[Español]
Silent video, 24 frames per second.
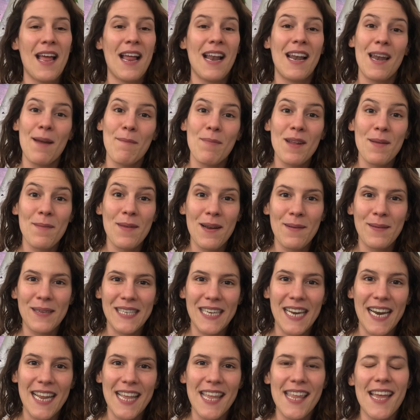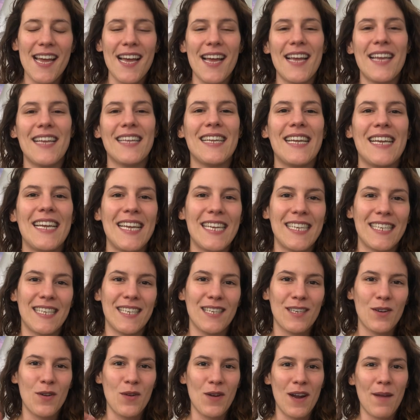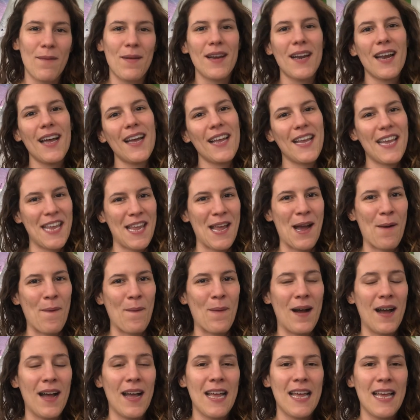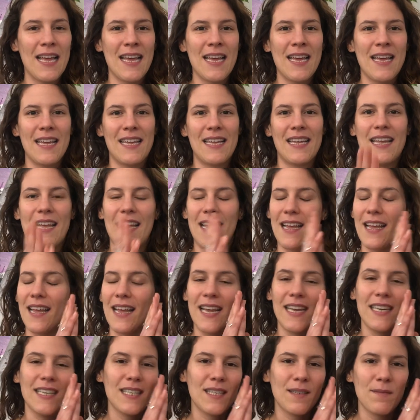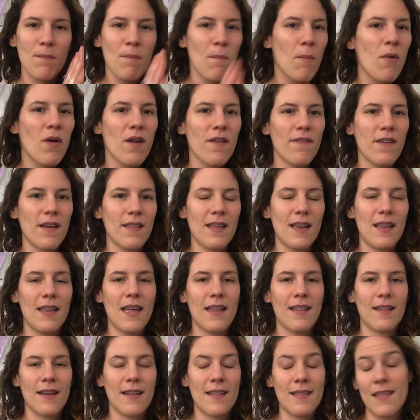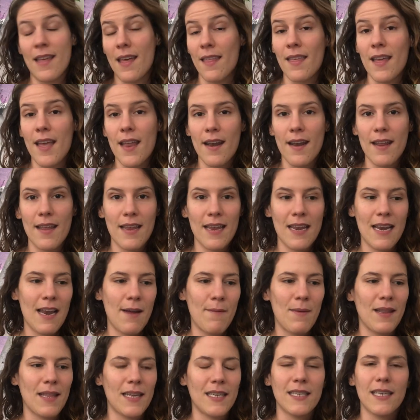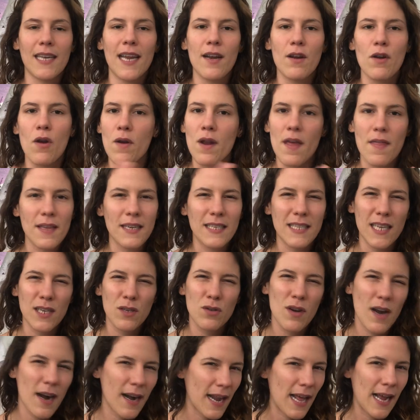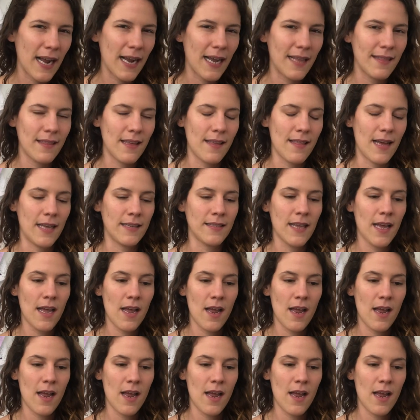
La primera mascarilla es con avena y agua. Es muy fácil de hacer y la verdad es que no necesitas una gran cantidad.